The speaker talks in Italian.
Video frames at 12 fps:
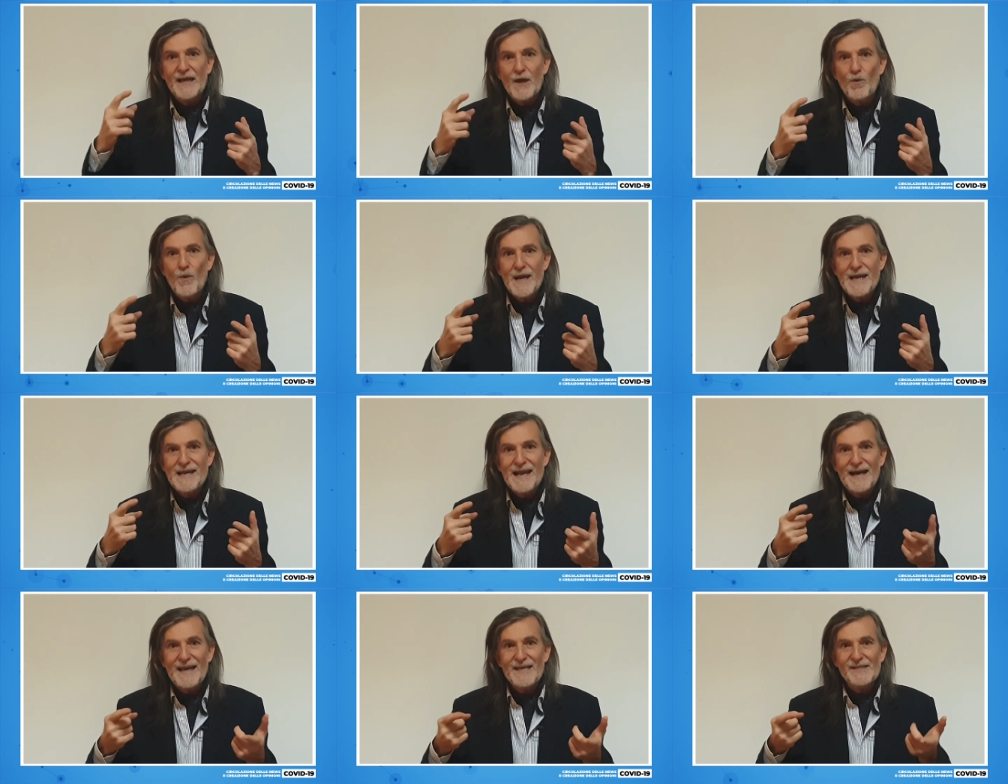che è
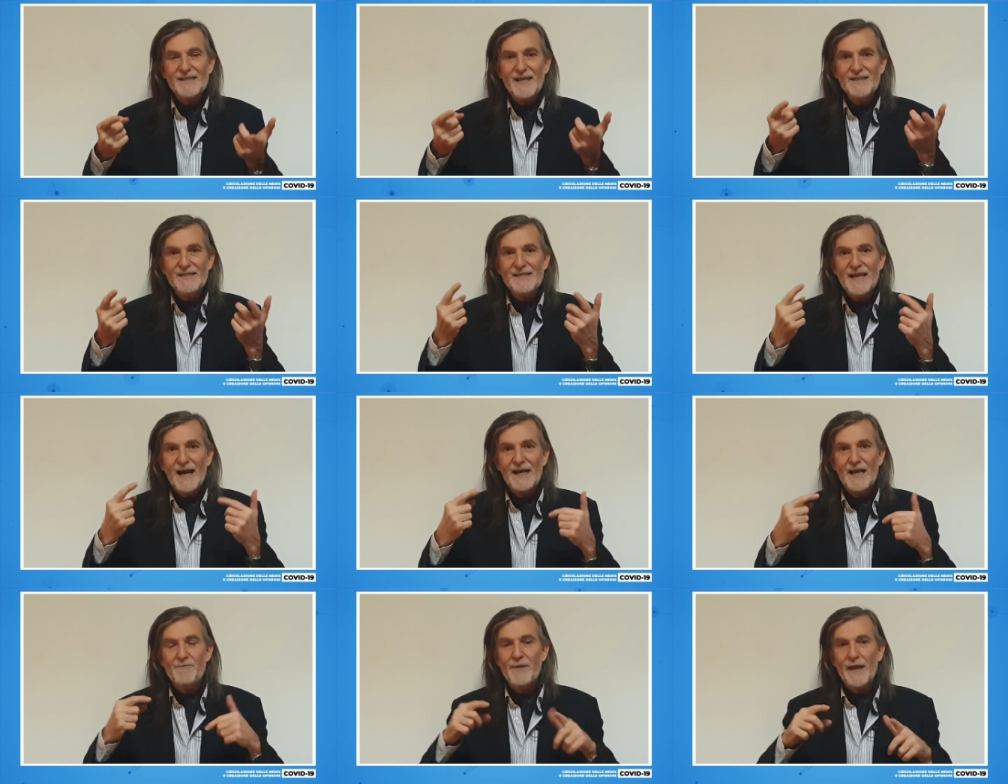quella
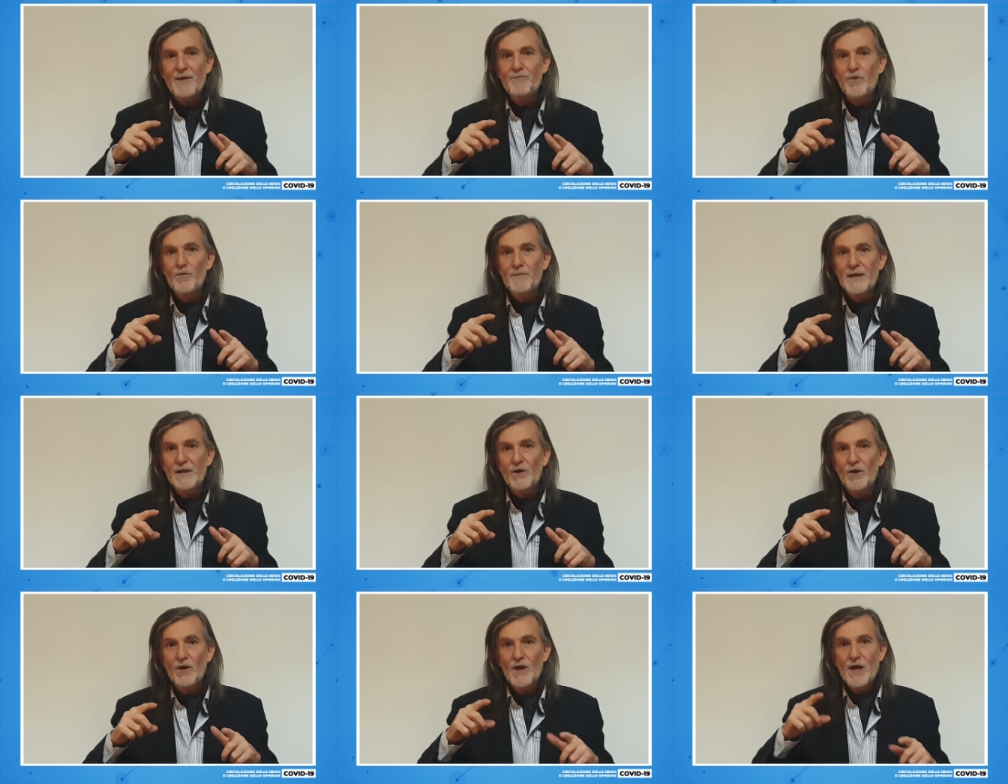essenziale per il pubblico